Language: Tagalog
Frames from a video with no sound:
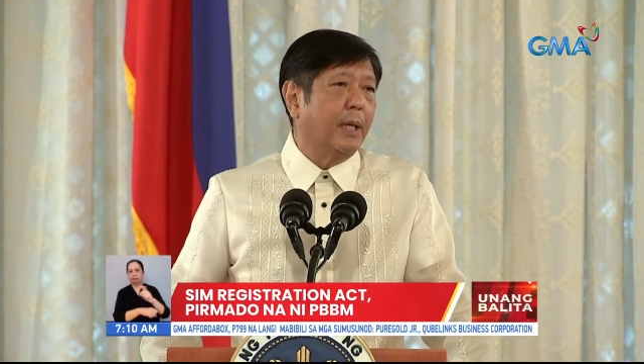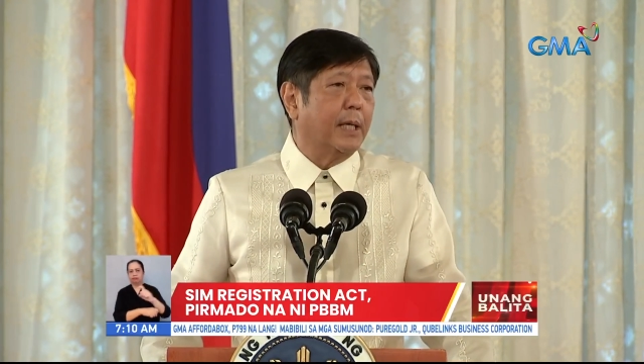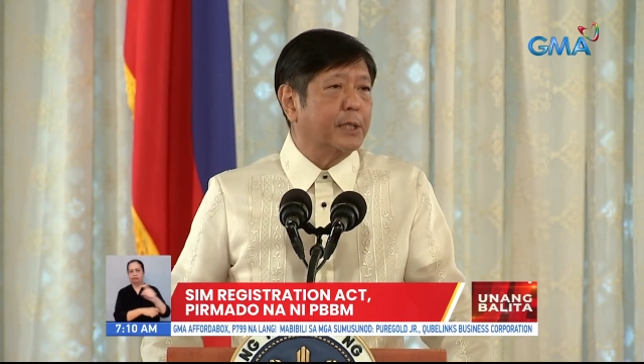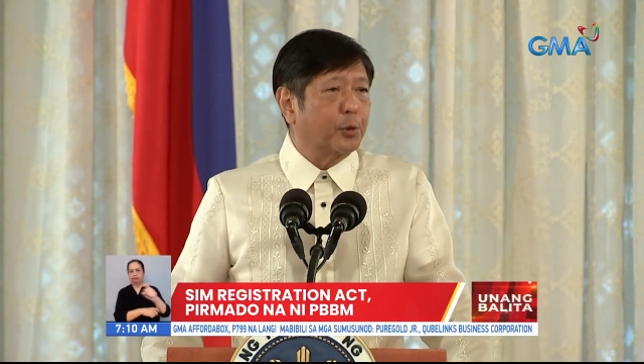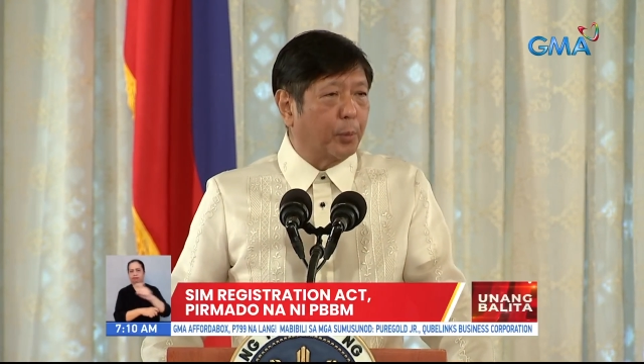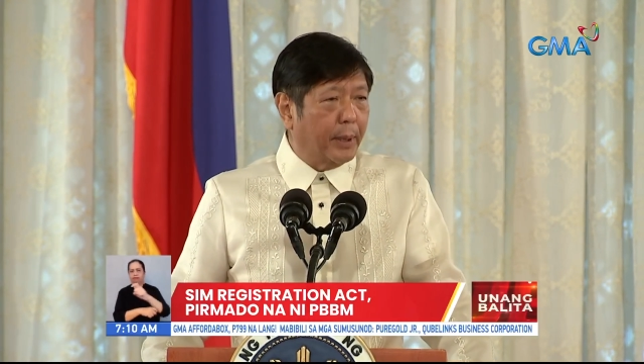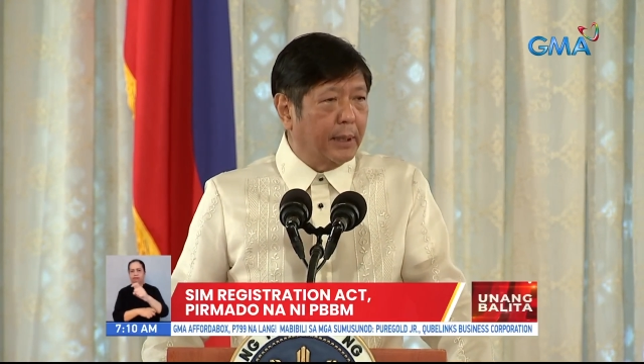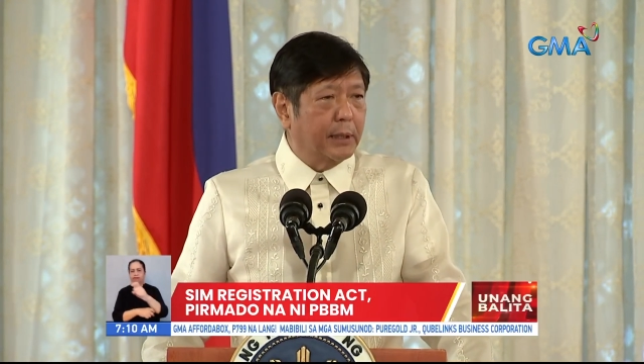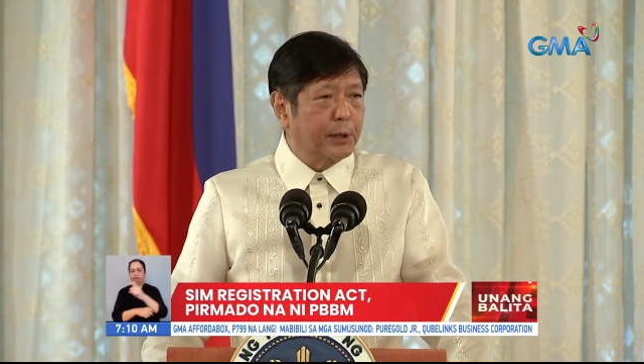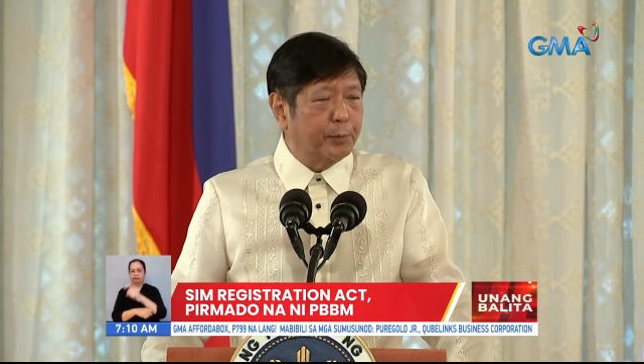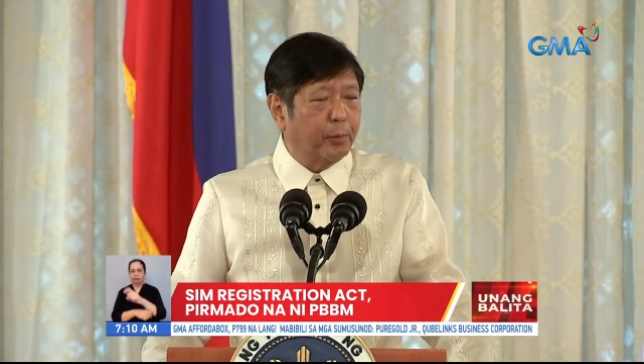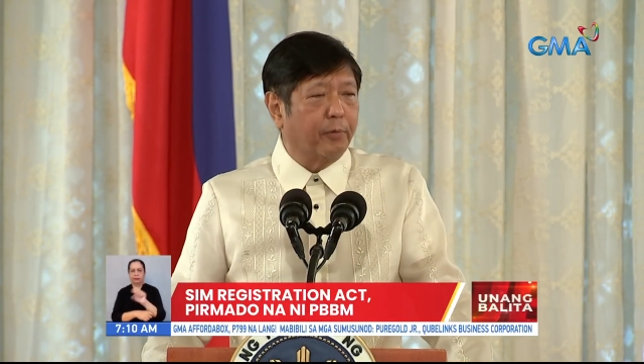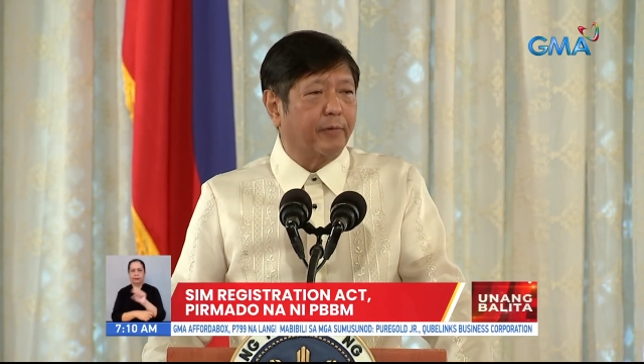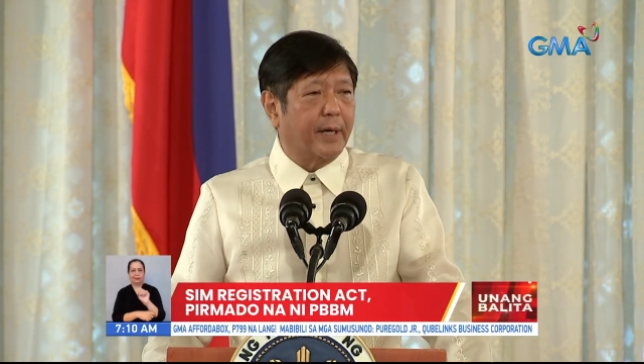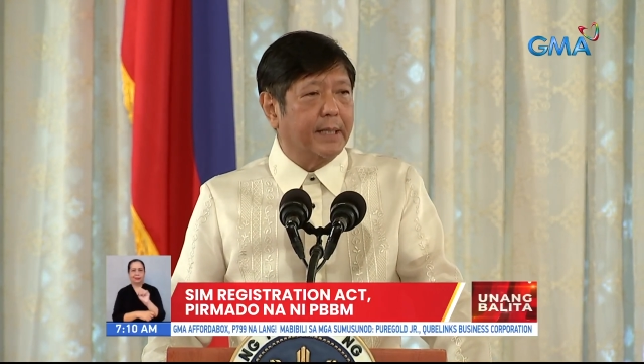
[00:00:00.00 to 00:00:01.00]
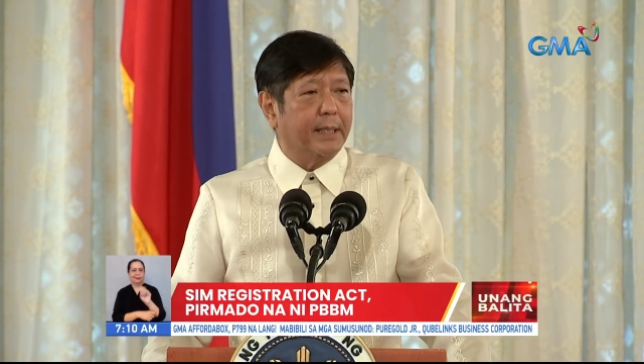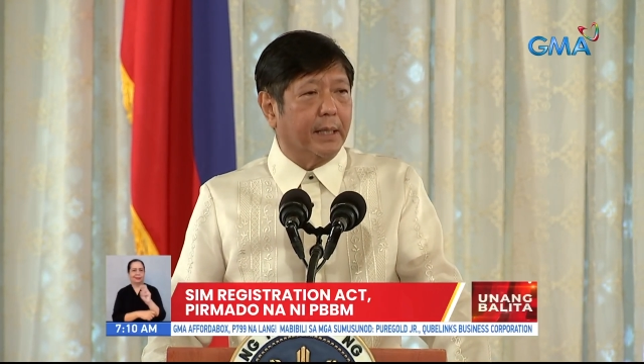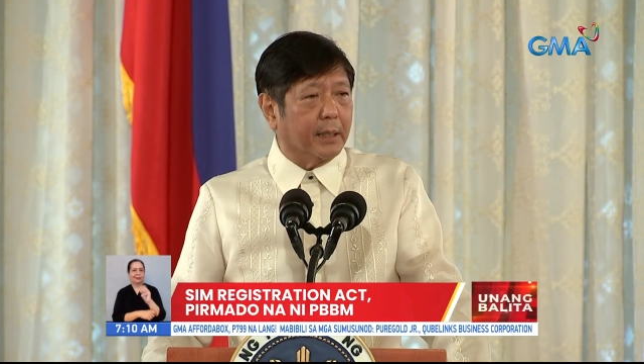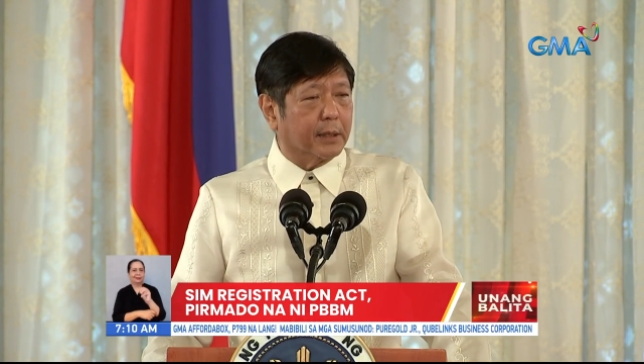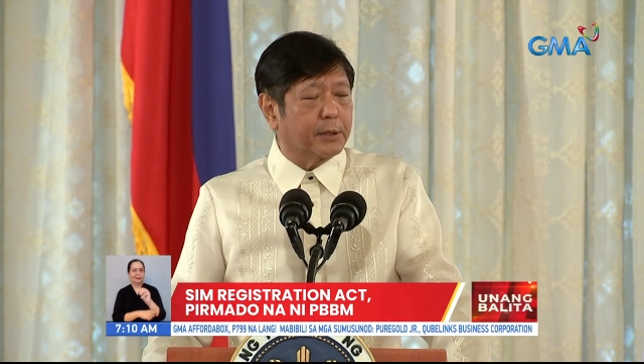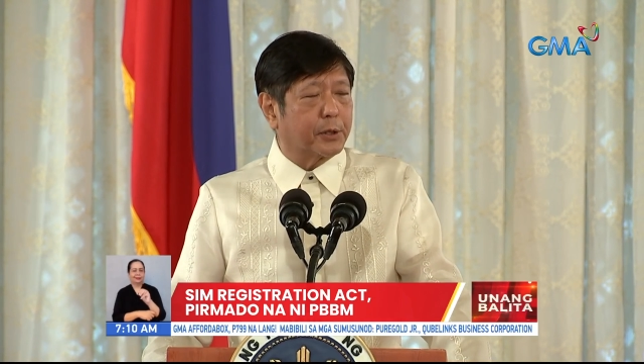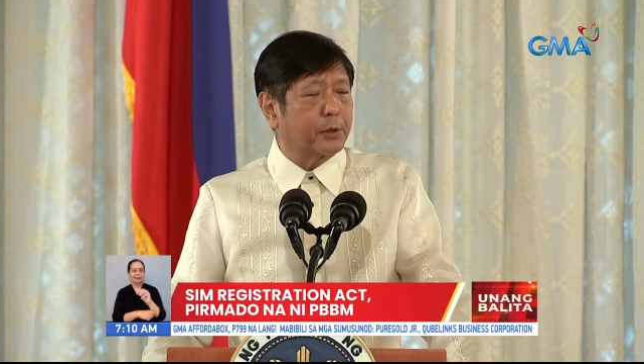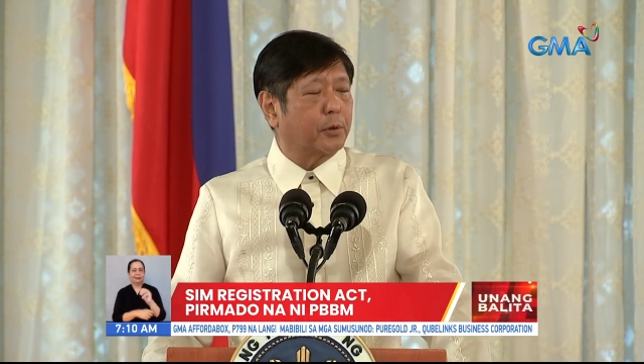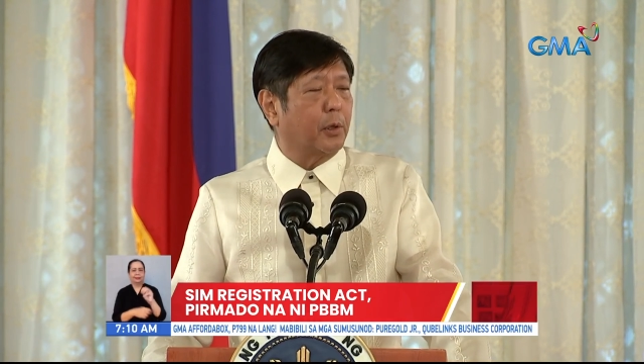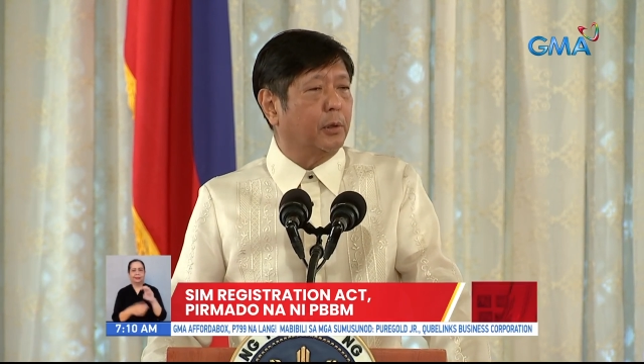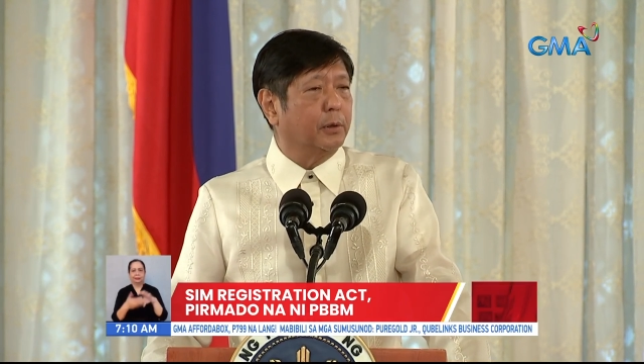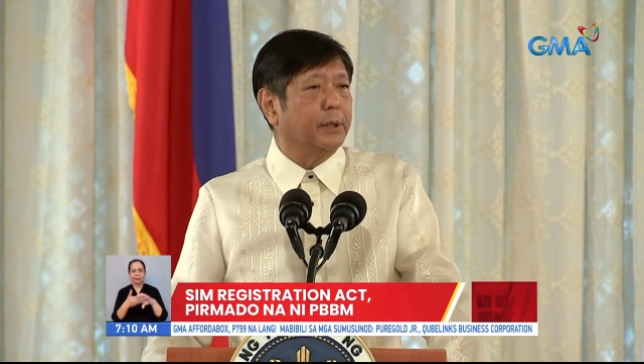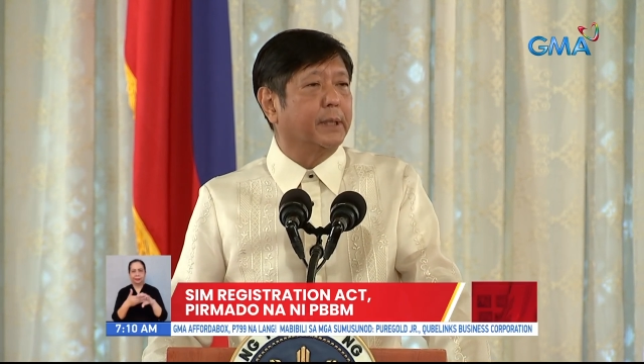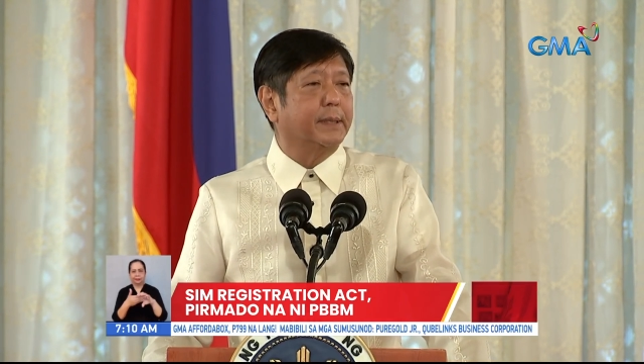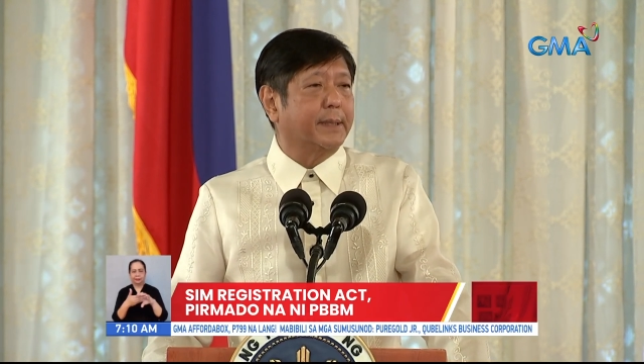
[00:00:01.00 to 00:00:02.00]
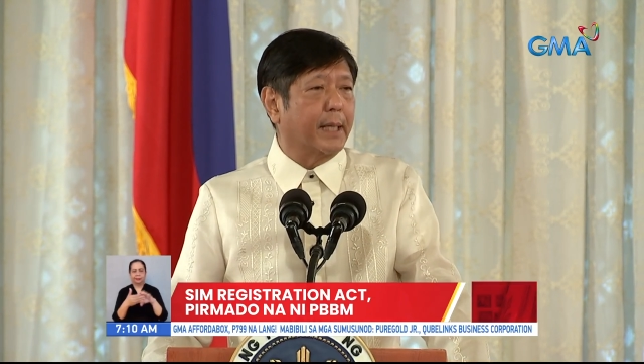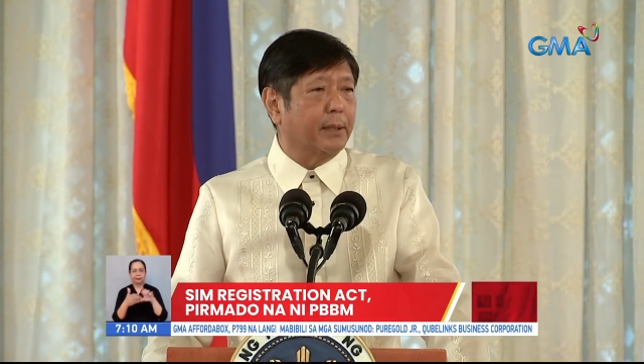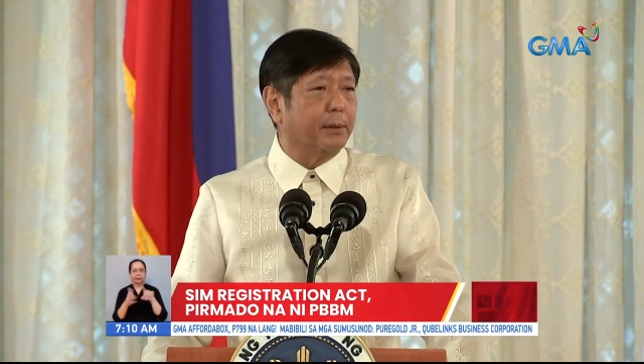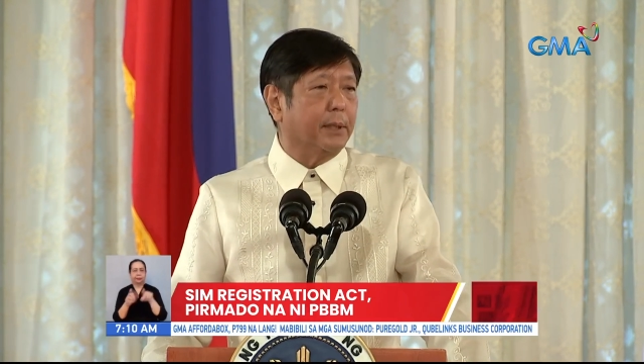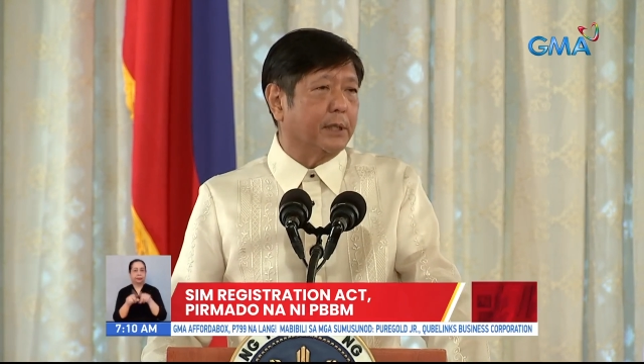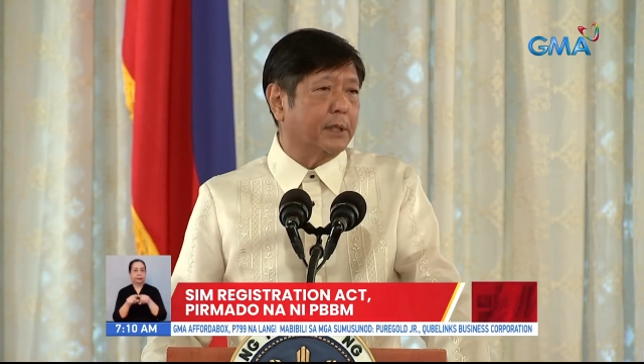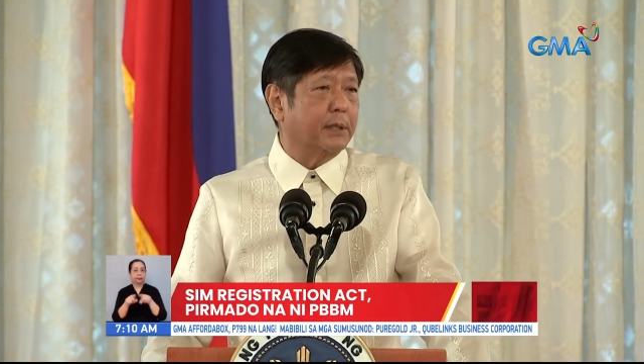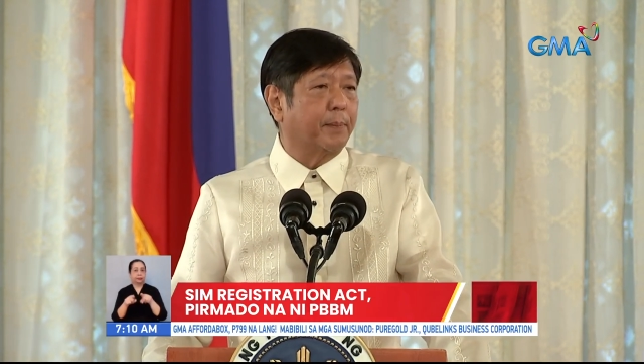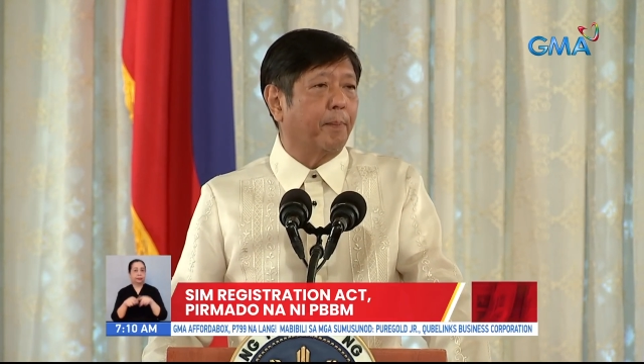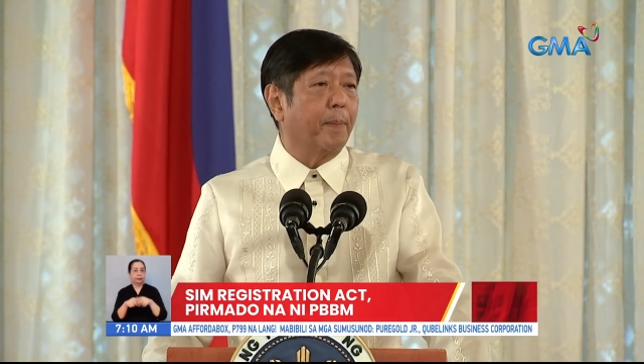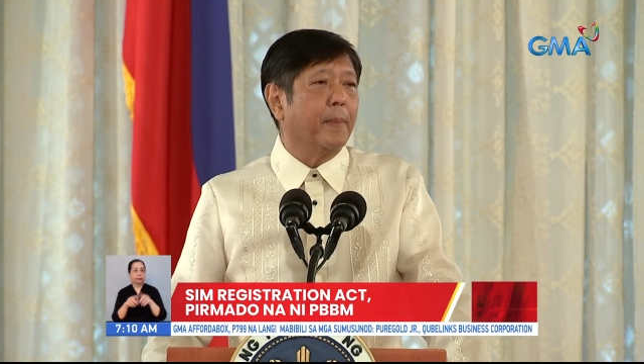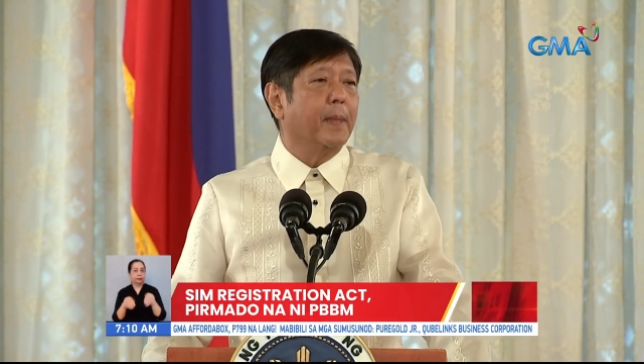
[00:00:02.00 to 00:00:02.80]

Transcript: as well as providing a strong deterrence